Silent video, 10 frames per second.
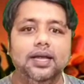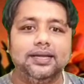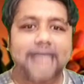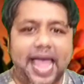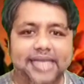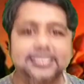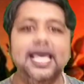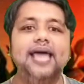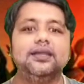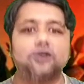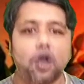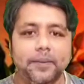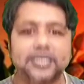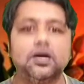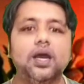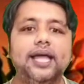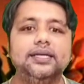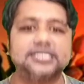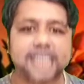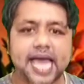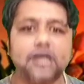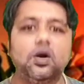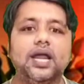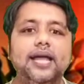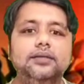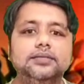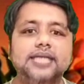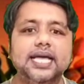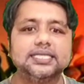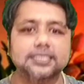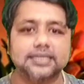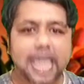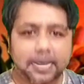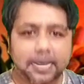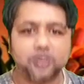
লাইক দেন কমেন্ট করেন শেয়ার করেন ঠিক আছে তারপর